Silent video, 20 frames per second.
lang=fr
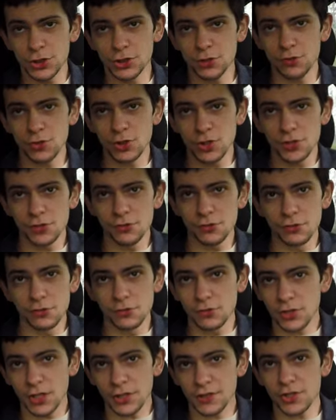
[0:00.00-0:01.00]
changé
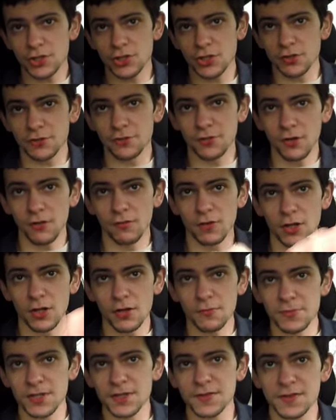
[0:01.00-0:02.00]
euh, quatre 4 injecteurs,
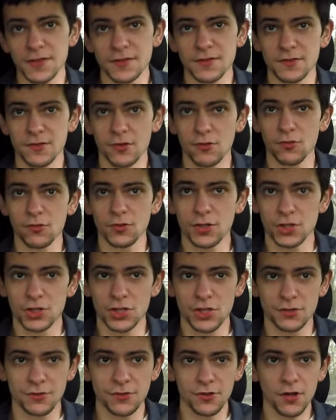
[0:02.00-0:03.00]
voilà, 1700 euros
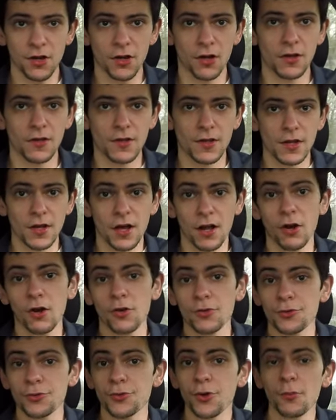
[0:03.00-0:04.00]
d'injecteurs
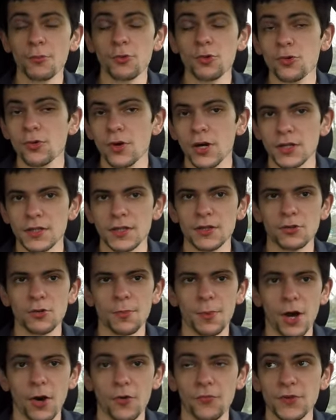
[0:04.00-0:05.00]
Alors tant mieux, hein,
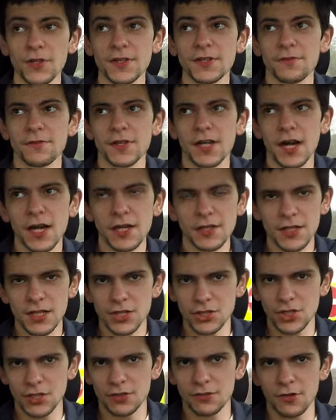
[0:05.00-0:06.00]
quelque part. En fait, il y avait un
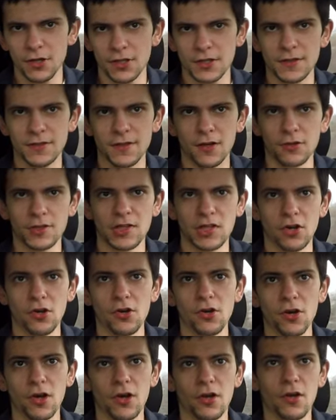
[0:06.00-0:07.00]
injecteur qui était en
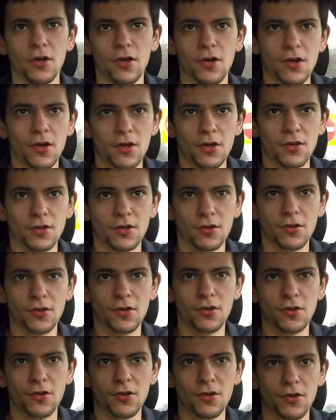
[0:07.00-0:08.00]
erreur.
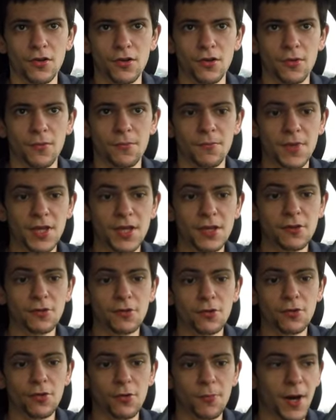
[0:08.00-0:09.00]
Euh, mais
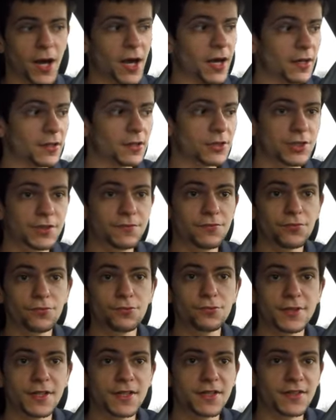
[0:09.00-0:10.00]
euh, bah, j'ai
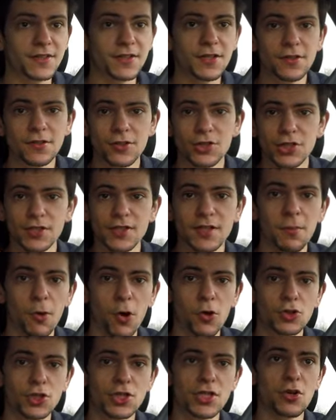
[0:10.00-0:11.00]
voulu tester, j'ai
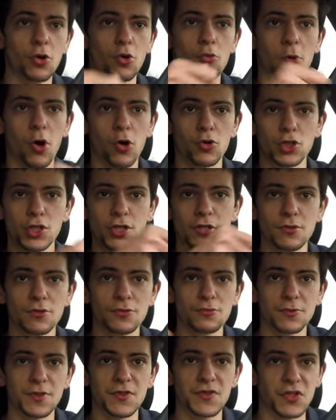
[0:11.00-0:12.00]
débranché et rebranché
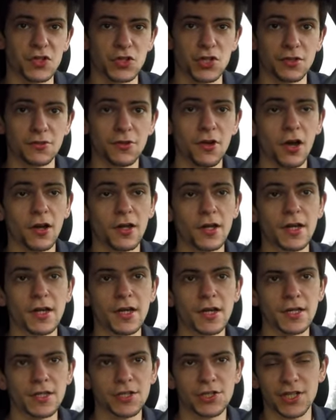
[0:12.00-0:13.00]
tous les injecteurs
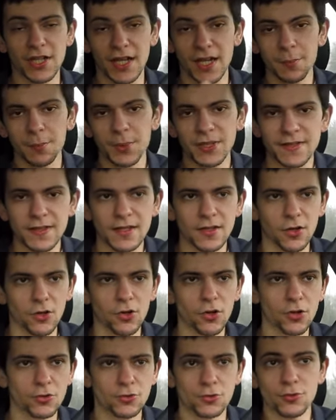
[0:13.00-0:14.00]
et j'ai répété
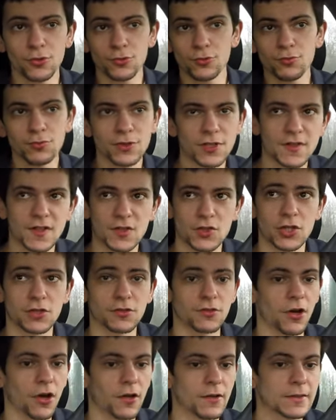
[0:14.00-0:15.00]
l'erreur sur tous les
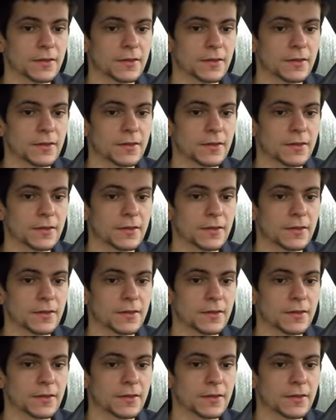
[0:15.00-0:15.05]
injecteurs.